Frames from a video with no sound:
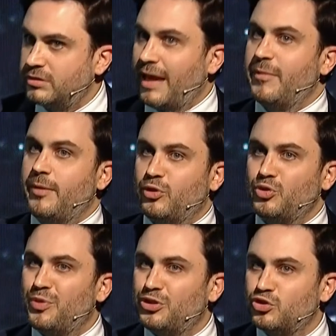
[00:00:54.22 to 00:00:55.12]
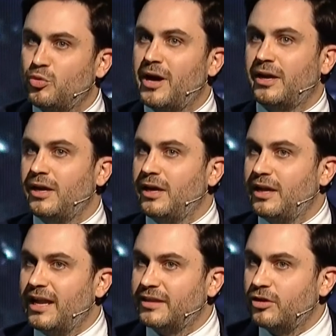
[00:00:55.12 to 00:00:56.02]
También, por supuesto,
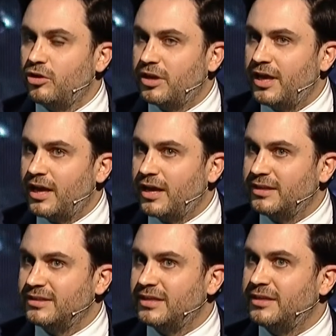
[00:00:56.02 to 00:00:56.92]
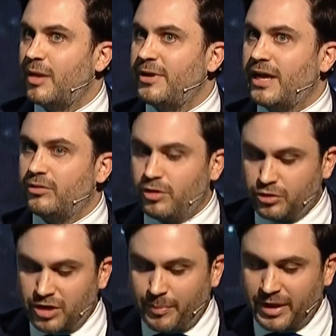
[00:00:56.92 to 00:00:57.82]
sumar la tecnología que se está aplicando en
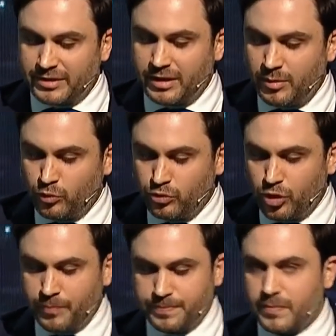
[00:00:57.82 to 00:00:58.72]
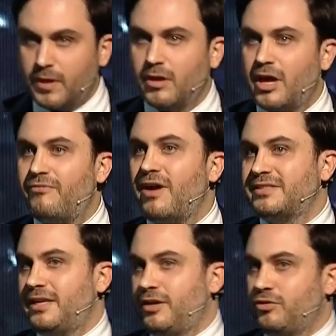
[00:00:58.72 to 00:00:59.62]
otras partes del mundo. Es
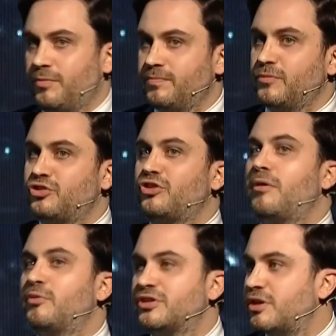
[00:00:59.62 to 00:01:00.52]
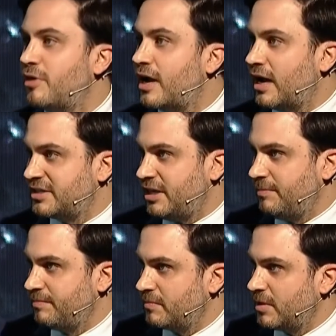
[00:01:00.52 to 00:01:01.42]
fácil esto. Nosotros vamos a hacer una cárcel.
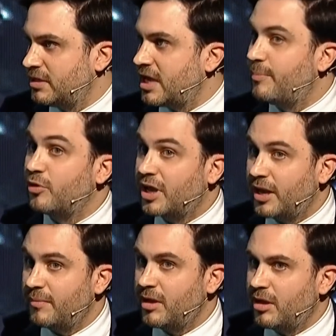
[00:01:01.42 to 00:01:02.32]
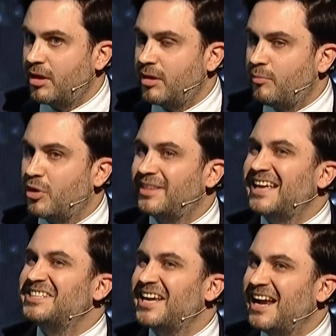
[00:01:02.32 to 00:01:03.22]
¿Sabes por qué? Porque
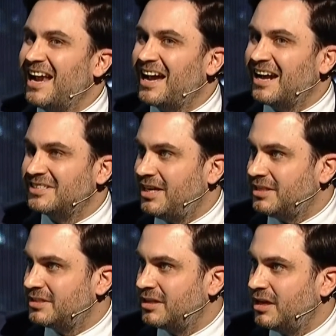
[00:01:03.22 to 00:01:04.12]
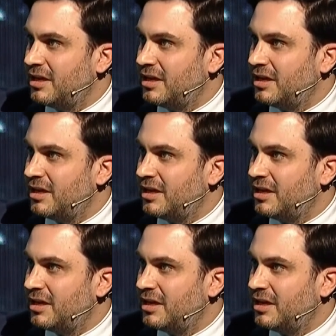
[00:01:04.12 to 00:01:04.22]
están llenas las cárceles